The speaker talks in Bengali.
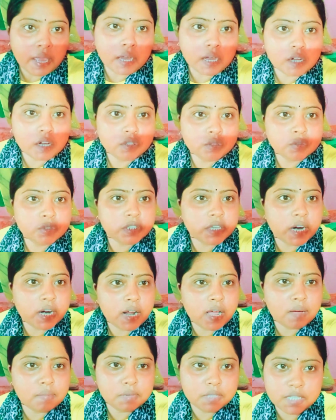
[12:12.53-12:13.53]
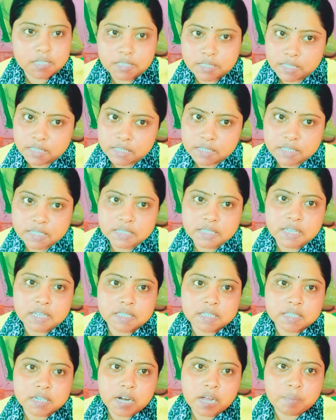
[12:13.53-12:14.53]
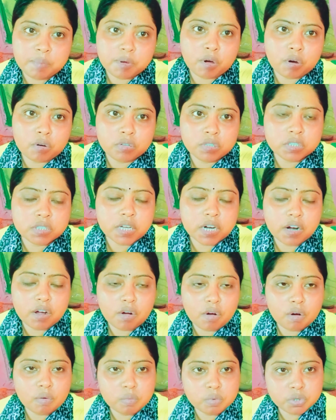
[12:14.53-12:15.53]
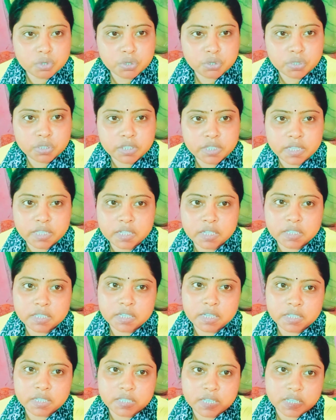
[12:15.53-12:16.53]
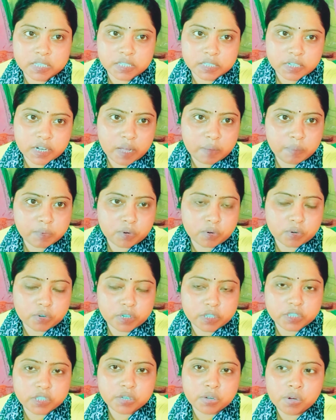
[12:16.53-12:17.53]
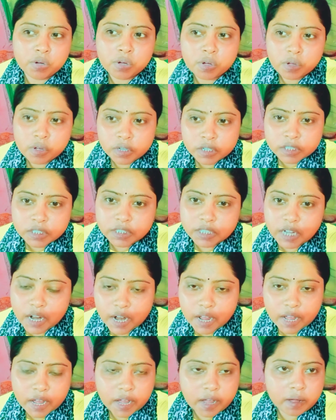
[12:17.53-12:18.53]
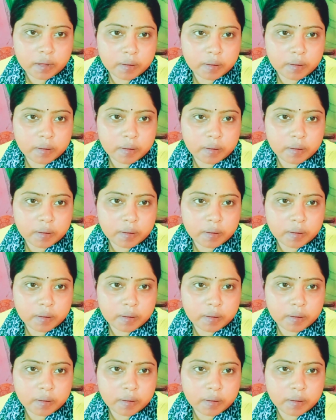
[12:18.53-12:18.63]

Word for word: এখনও যারা আমাদের চ্যানেলটি সাবস্ক্রাইব করনি তারা অবশ্যই চ্যানেলটি সাবস্ক্রাইব করে দিও যারা